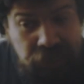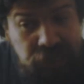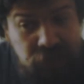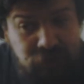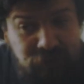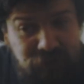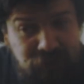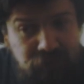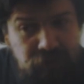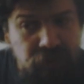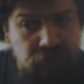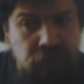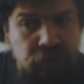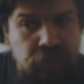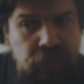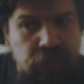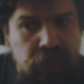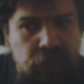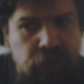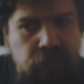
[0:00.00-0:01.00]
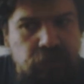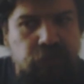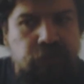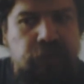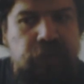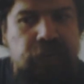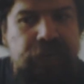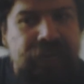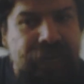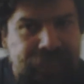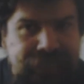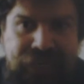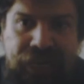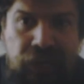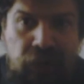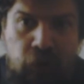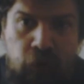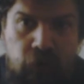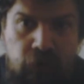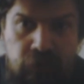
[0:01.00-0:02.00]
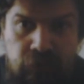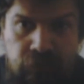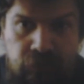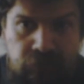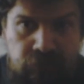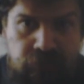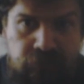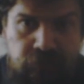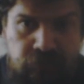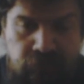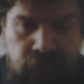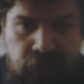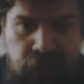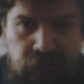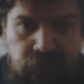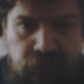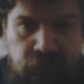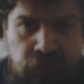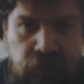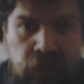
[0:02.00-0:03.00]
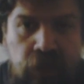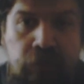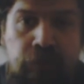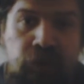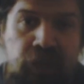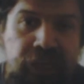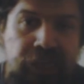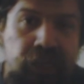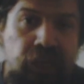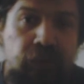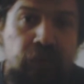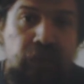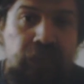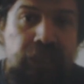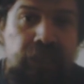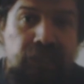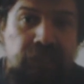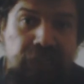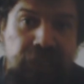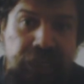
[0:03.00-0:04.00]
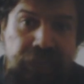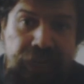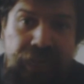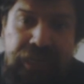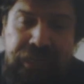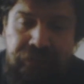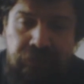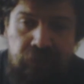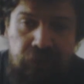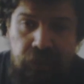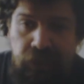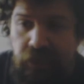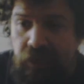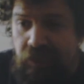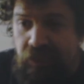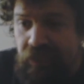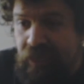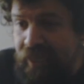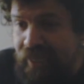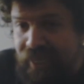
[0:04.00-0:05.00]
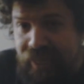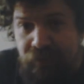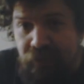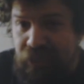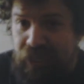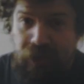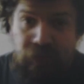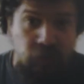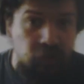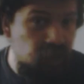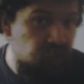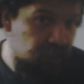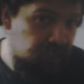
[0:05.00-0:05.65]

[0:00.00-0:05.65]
caso, del catálogo. ¿Bien? Porque tanto el de SNK, el de SNK va a traer juegos